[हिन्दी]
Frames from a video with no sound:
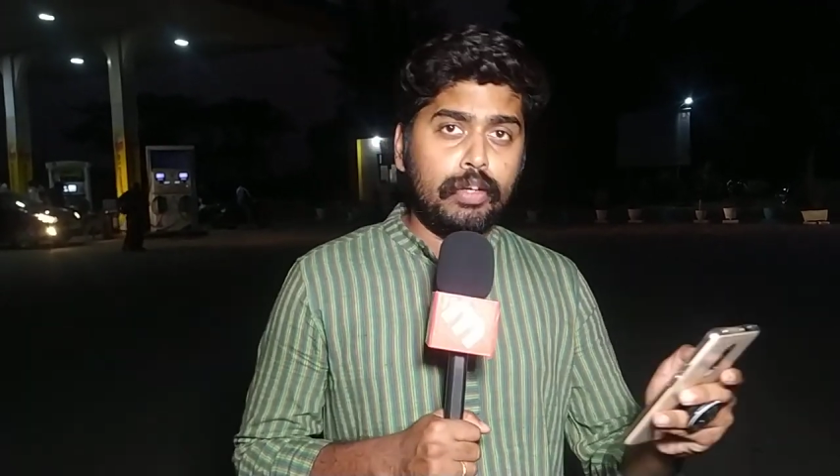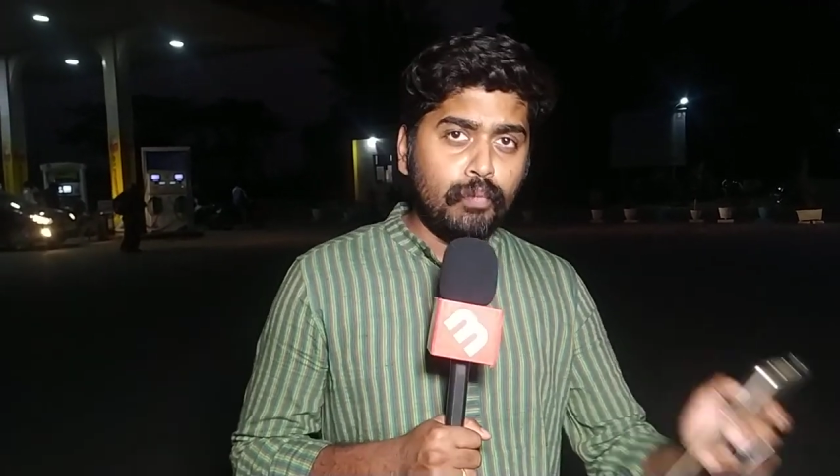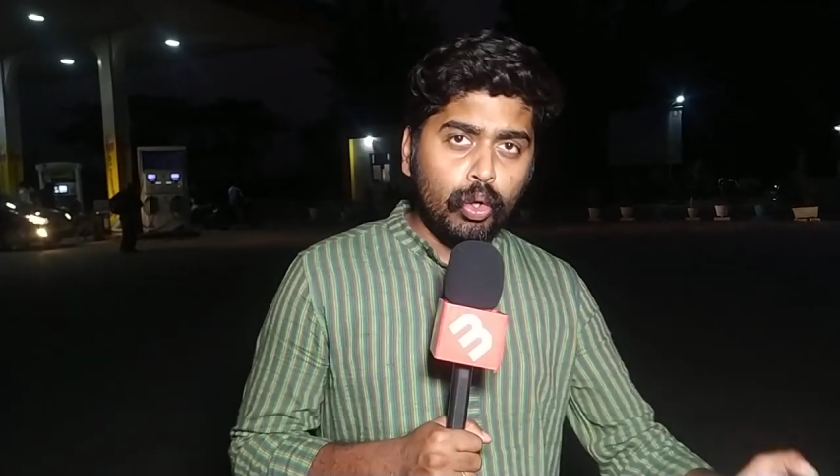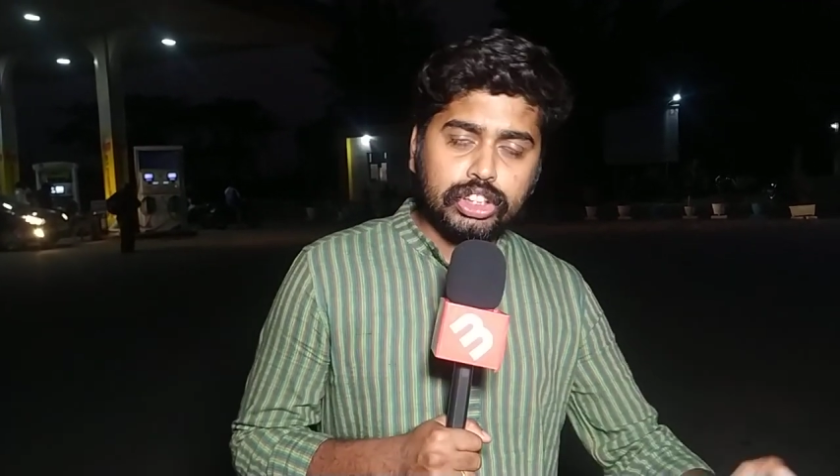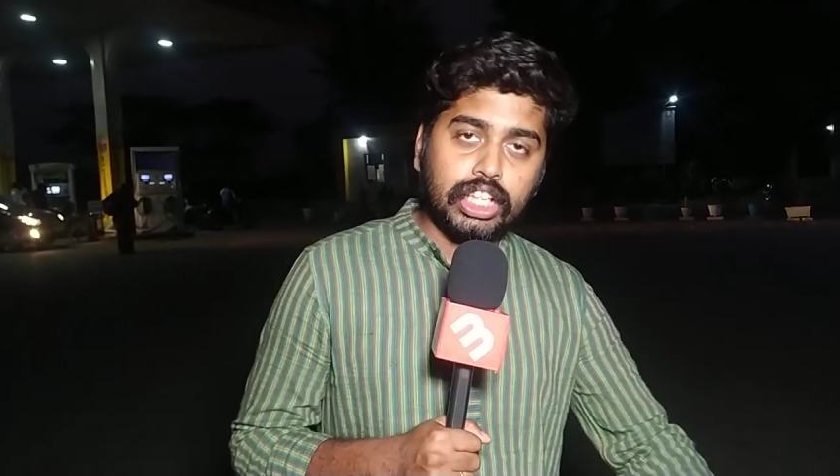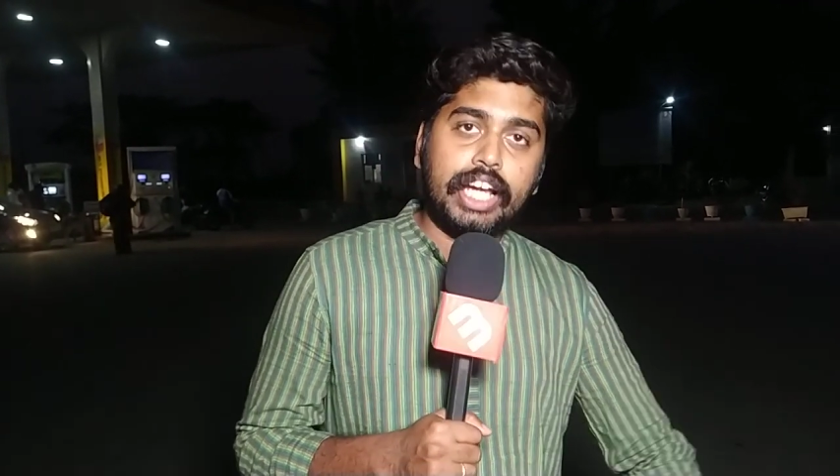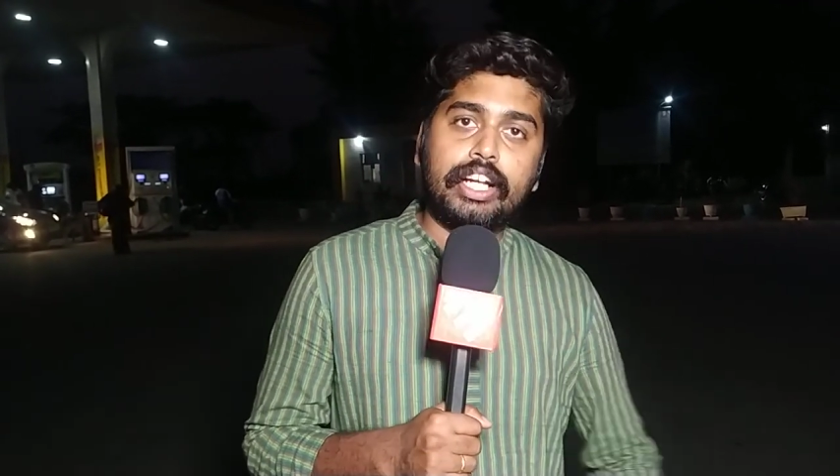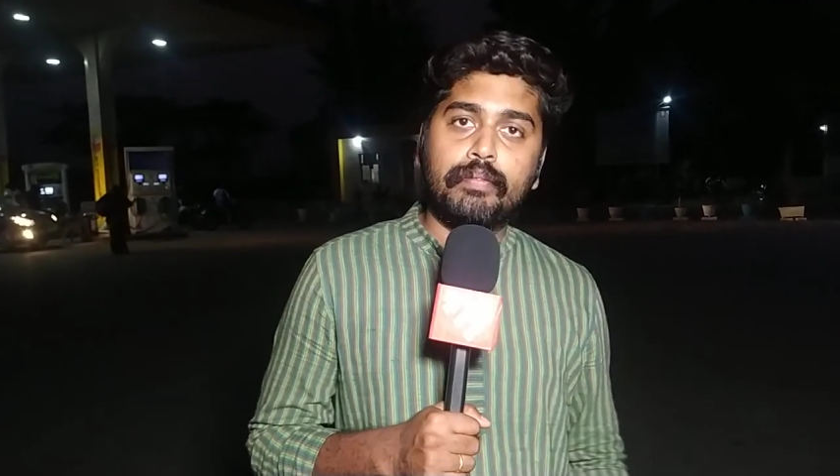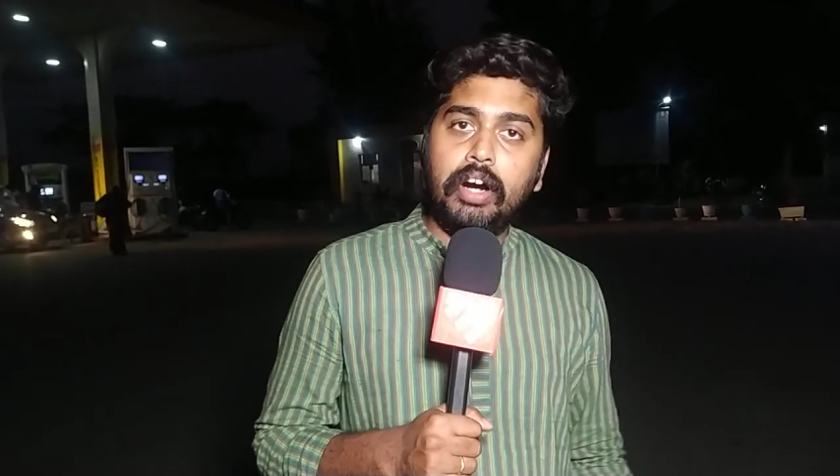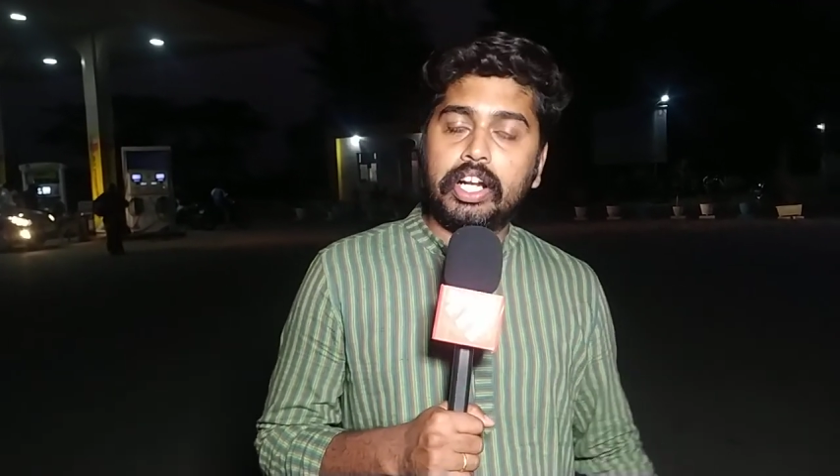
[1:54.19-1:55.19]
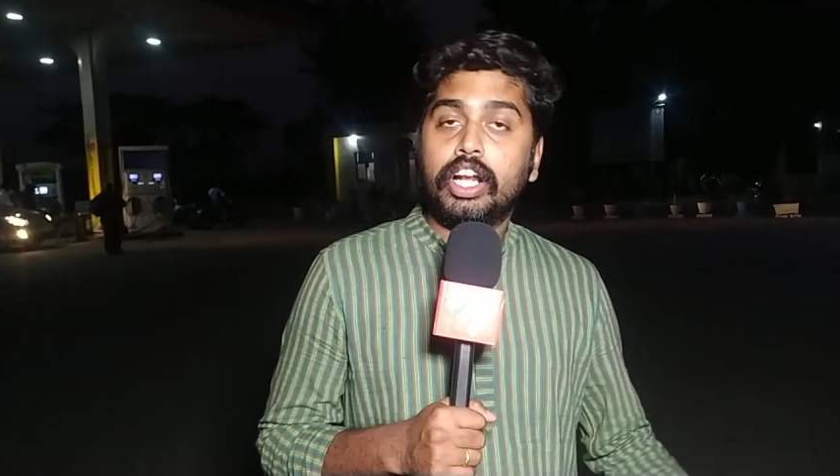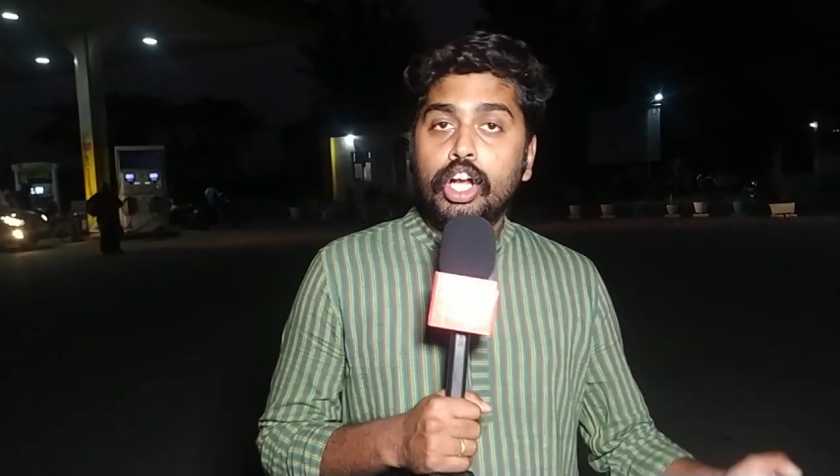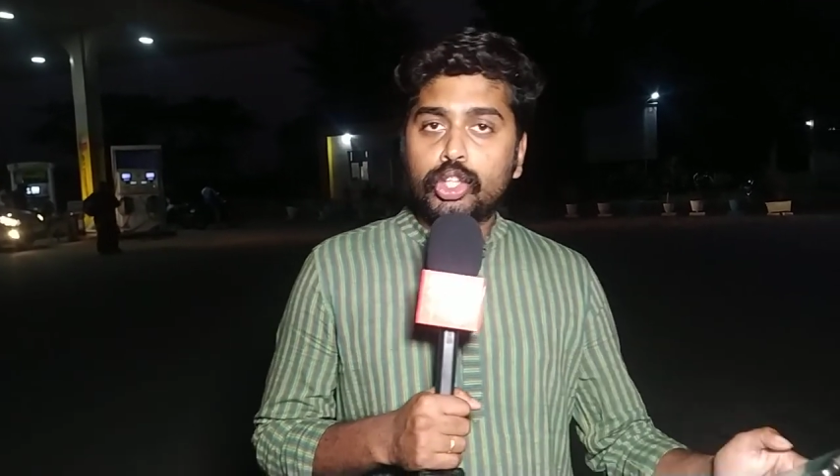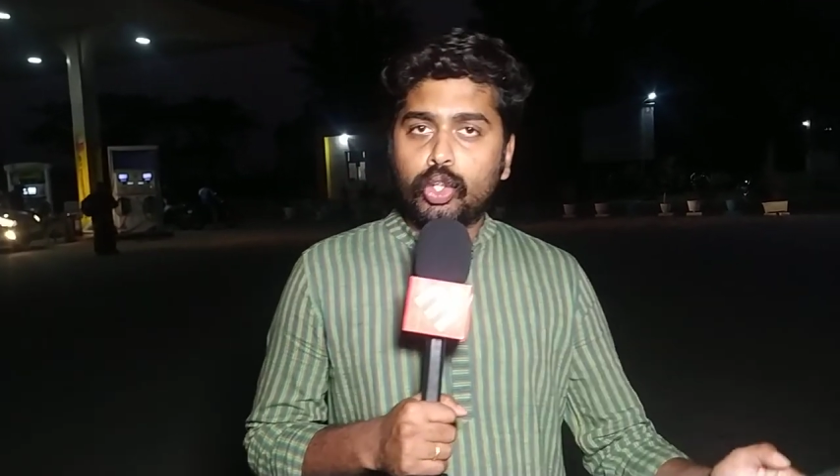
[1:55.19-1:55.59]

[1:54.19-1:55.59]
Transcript: ऑलमोस्ट लाइक अ मर्डर